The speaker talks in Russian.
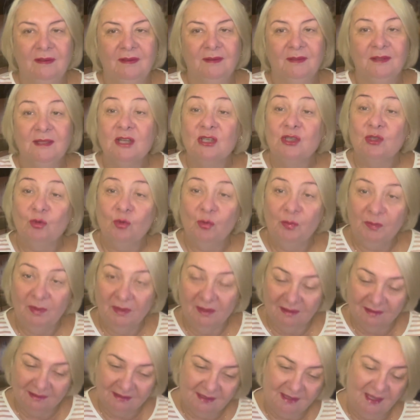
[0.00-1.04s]
даже
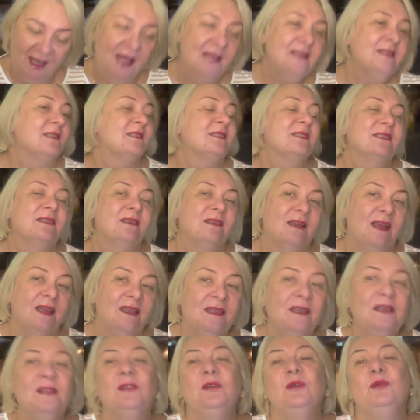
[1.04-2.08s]
купила ткань,
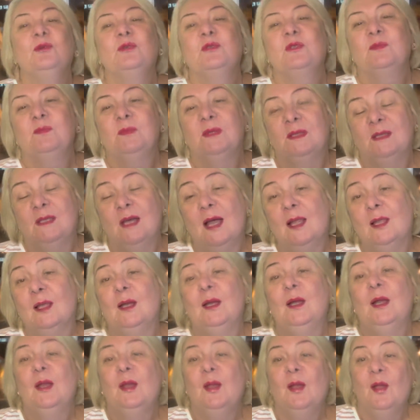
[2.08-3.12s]
раскроила ее,
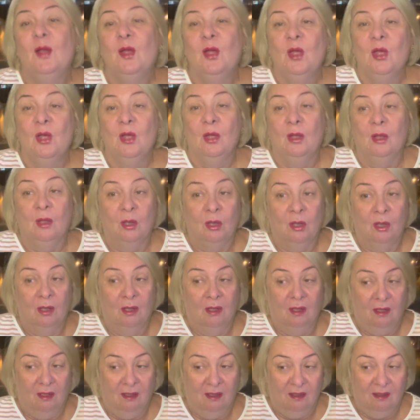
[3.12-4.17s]
сметала.
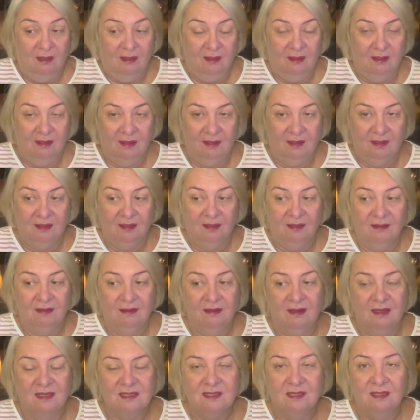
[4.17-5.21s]
Э, и
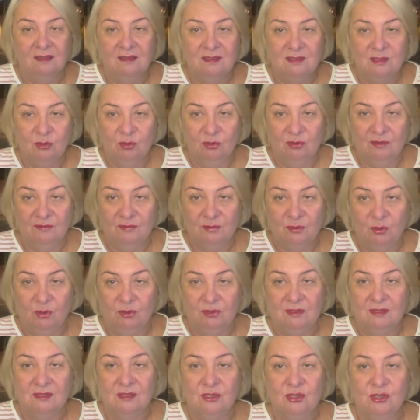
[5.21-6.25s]
осталось только все
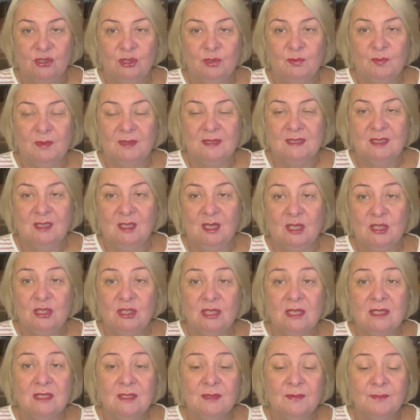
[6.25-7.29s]
это сшить,
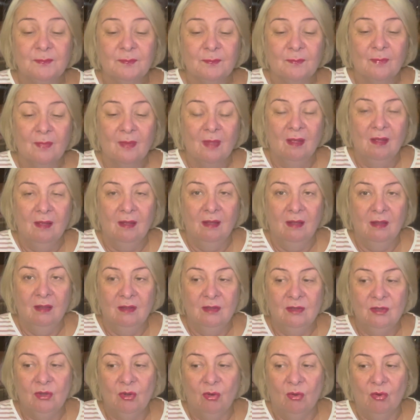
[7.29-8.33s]
прострочить.
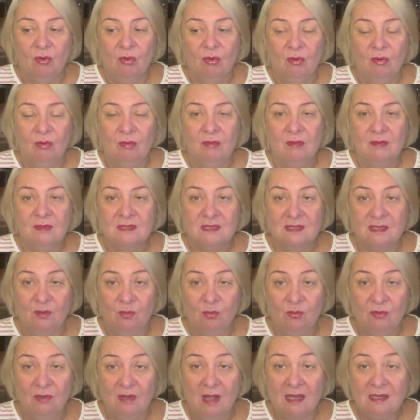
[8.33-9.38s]
Но
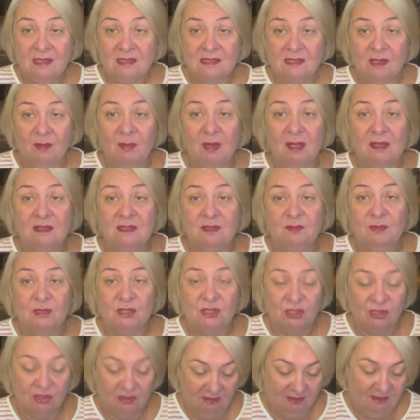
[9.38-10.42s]
у Гали сломалась
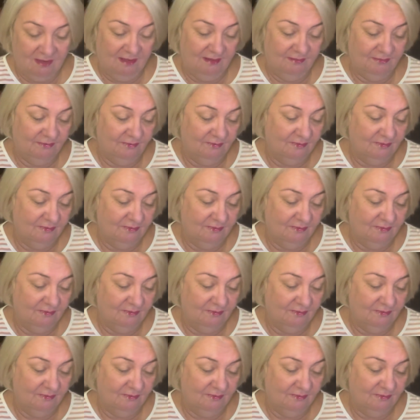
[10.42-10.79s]
машинка.